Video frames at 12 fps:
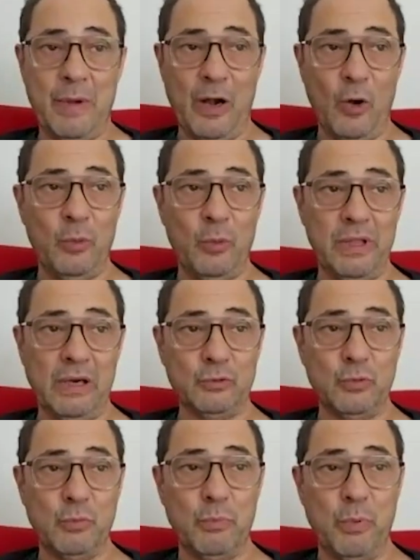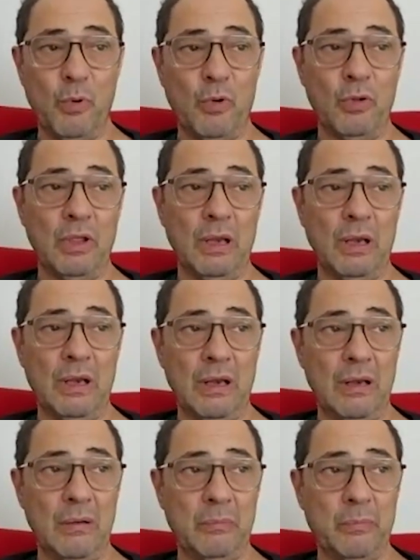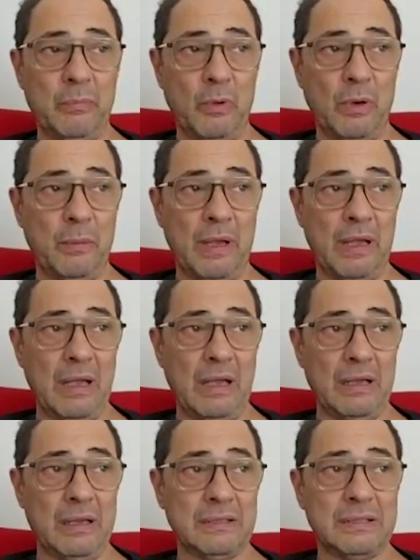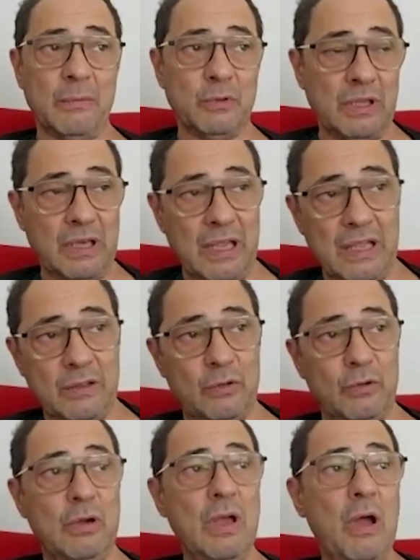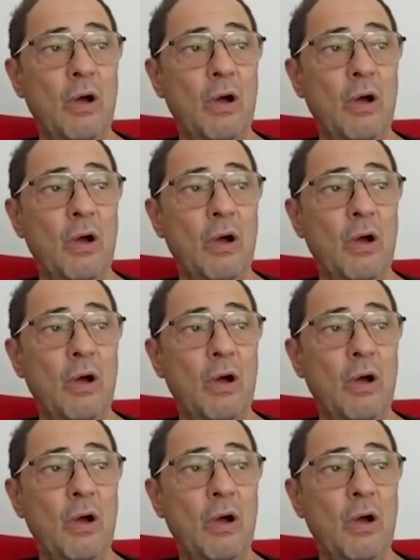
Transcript: para olvidarnos un poco del problema que estamos teniendo